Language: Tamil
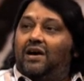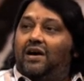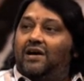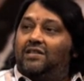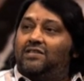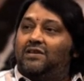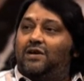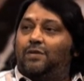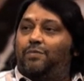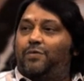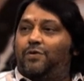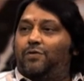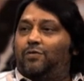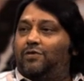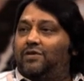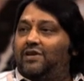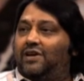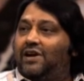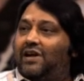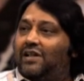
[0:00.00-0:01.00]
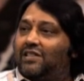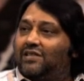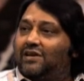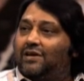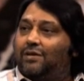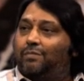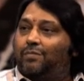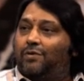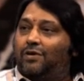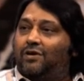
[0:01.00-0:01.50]
அதுக்கப்புறம் கொஞ்சம்
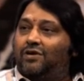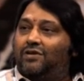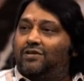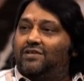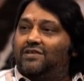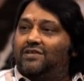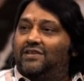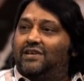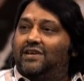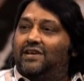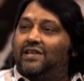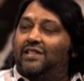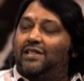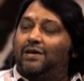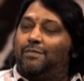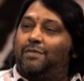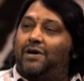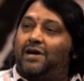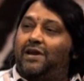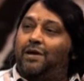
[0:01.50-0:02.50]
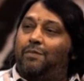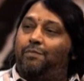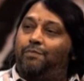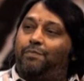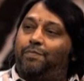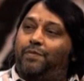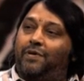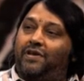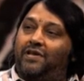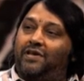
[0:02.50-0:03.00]
காலத்துக்கு அப்புறம் இந்த மாதிரிய
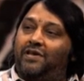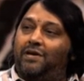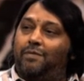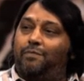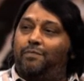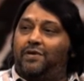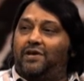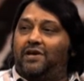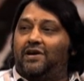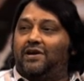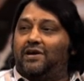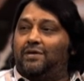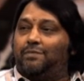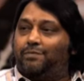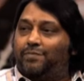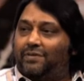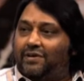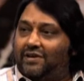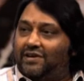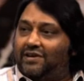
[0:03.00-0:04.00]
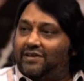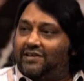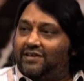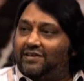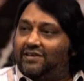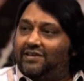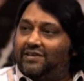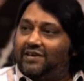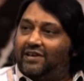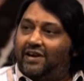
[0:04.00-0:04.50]
பெரிய பெரிய கம்பெனிகள்
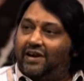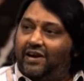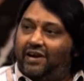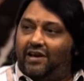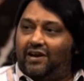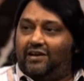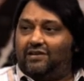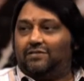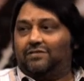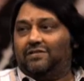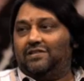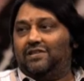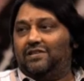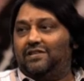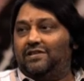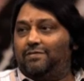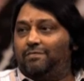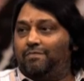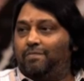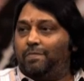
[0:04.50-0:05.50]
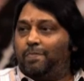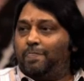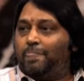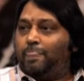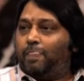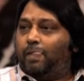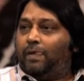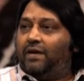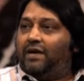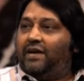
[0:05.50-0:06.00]
இந்தியாவுக்கு வந்தது
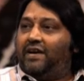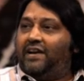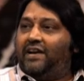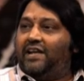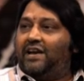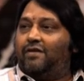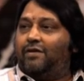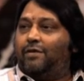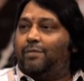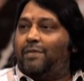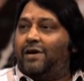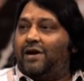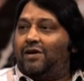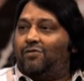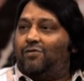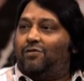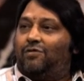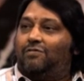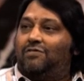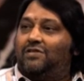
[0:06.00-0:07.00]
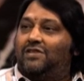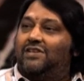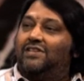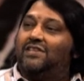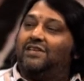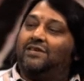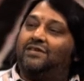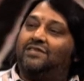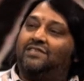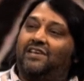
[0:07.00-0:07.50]
இந்தியாவில் பெங்களூருக்கு
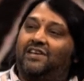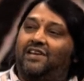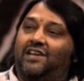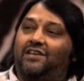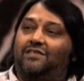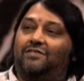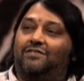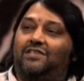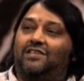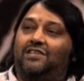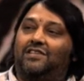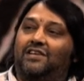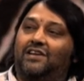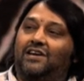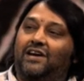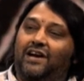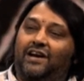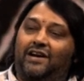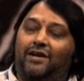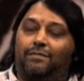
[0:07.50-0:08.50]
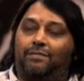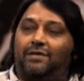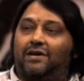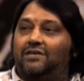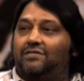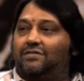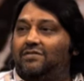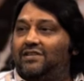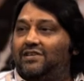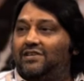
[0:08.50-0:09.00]
வந்தது சென்னைக்கு வந்தது
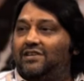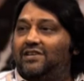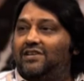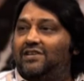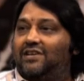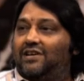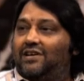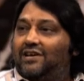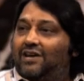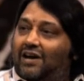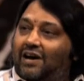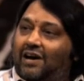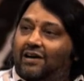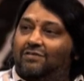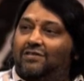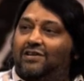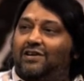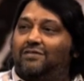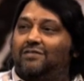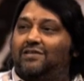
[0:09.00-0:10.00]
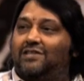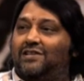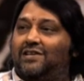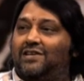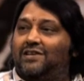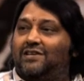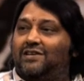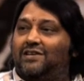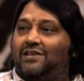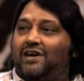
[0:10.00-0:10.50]
ஹைதராபாடுக்கு வந்தது அவங்க
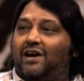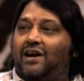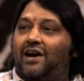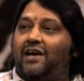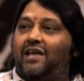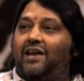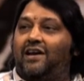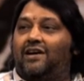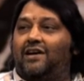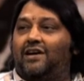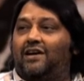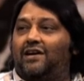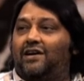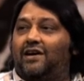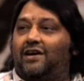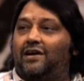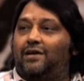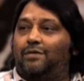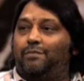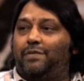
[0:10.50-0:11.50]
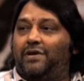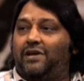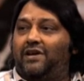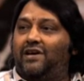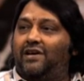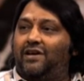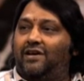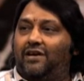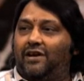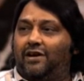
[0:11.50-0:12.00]
வந்து ஆயிரக்கணக்கான
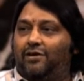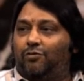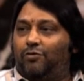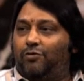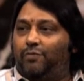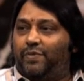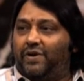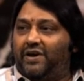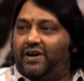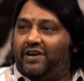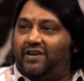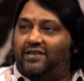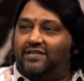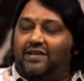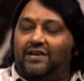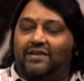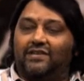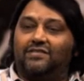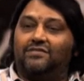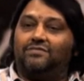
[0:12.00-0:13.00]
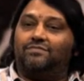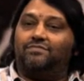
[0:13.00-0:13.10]
பேரை ரெக்ரூட் பண்ணிகிட்டு இருந்தாங்க